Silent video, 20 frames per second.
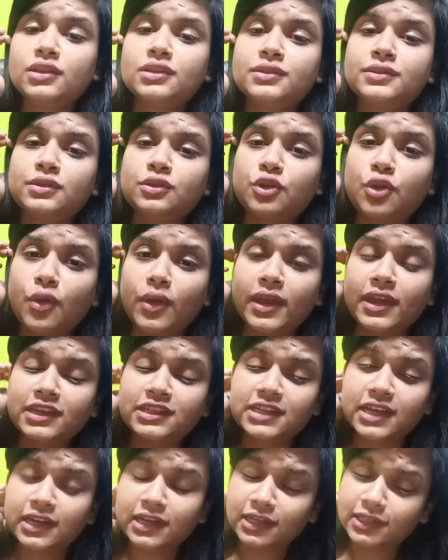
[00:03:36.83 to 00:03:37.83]
লয়ের
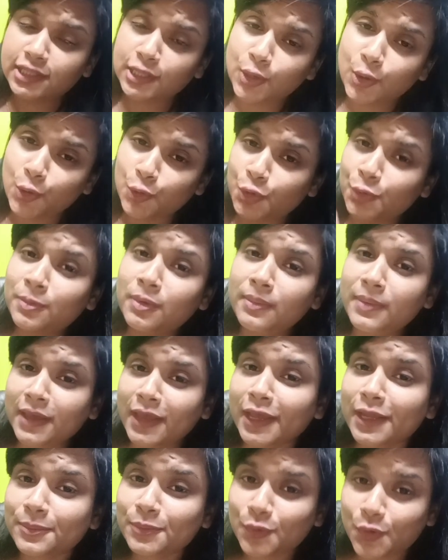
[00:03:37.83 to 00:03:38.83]
জার্নিতে কোনোভাবে
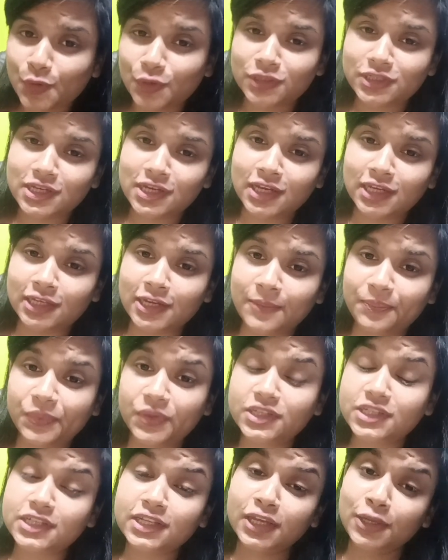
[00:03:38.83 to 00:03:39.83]
হেল্প করছে কি না
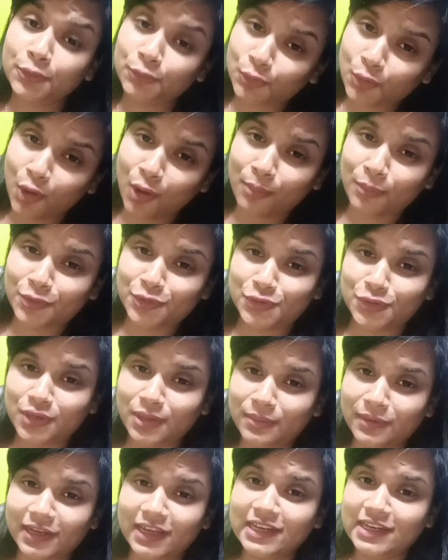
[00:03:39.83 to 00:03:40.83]
সেটা কিন্তু অবশ্যই
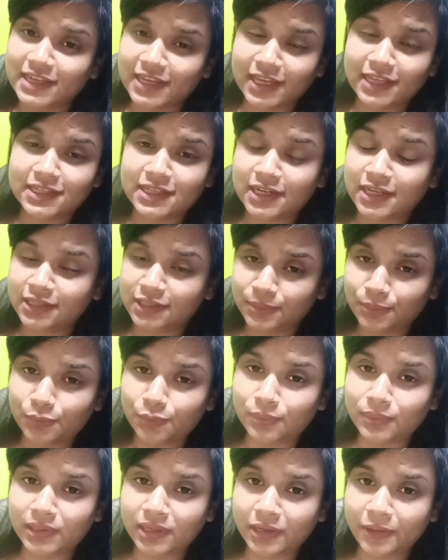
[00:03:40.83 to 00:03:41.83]
আমাকে লিখে জানাতে
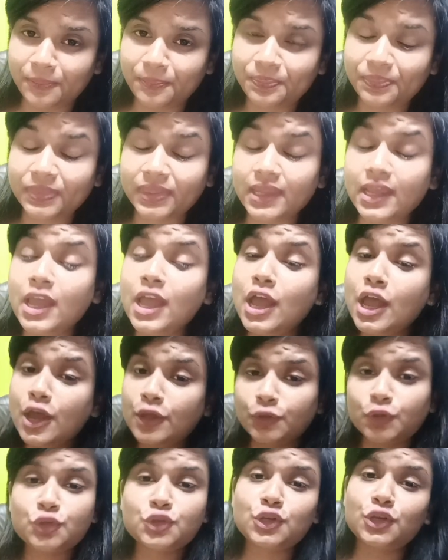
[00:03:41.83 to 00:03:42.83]
ভুলবে না
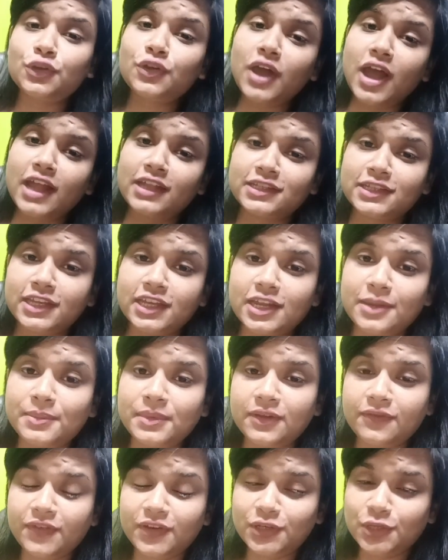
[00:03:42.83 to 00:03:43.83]
তো চলো আজকে আমরা
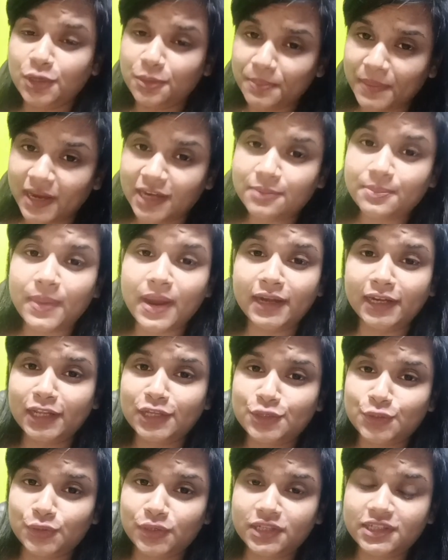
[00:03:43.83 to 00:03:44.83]
ভিডিওর মেন পার্টে
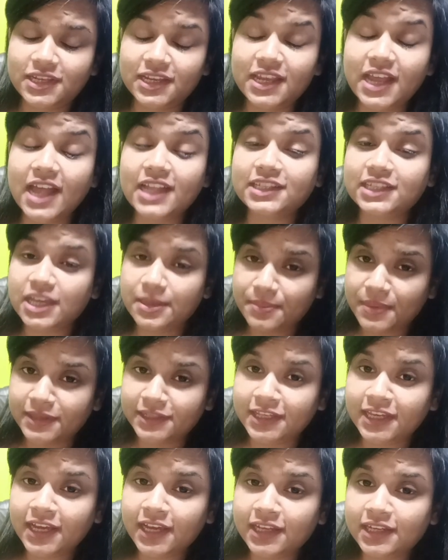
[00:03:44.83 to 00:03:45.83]
চলে যাই আজকে
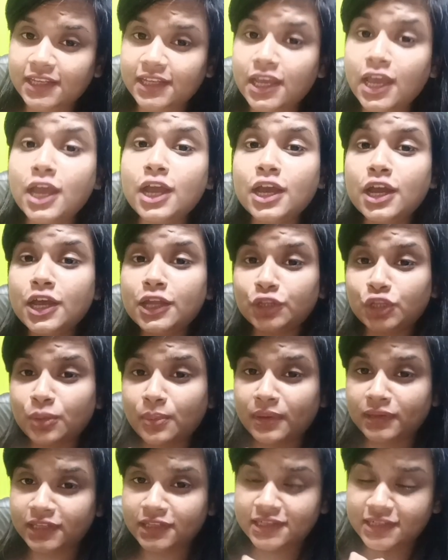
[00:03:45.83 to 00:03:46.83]
বেসিক্যালি
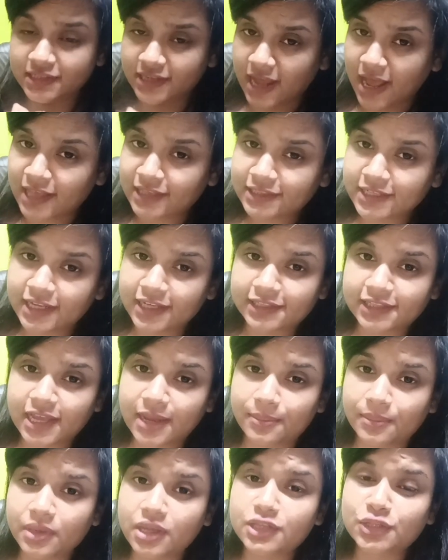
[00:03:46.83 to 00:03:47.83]
তোমাদের যে লাস্ট এক্সাম
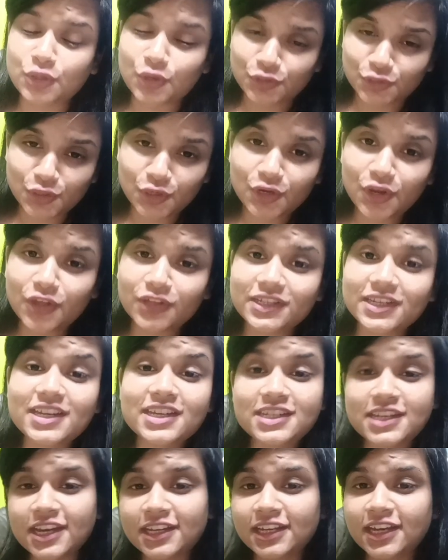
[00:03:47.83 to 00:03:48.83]
সোশিওলজি
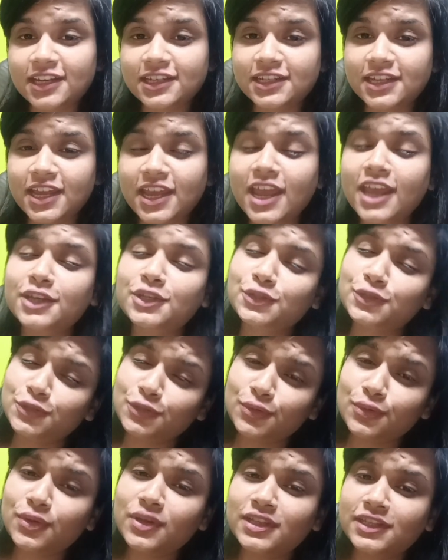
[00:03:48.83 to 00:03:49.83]
সেটা নিয়ে
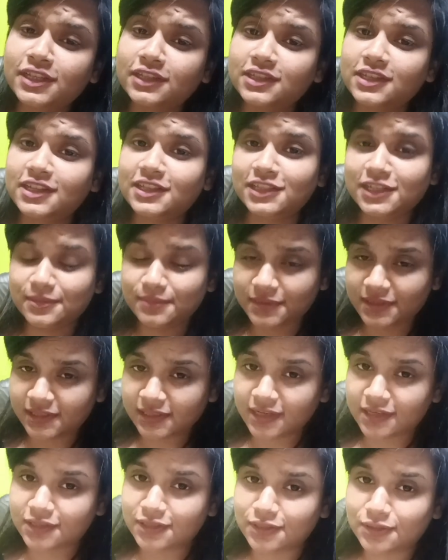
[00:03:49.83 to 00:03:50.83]
একটু সাজেস্টিভ
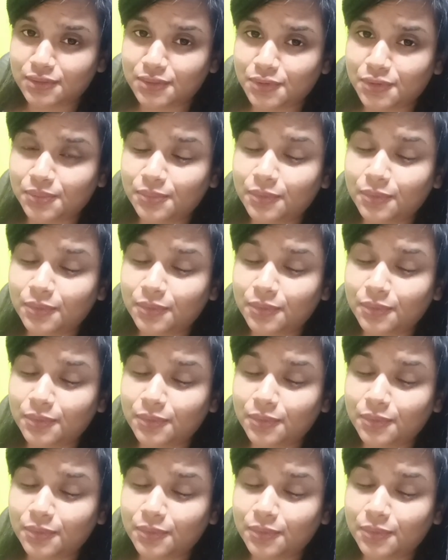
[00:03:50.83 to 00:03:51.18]
ডিসকাশন করব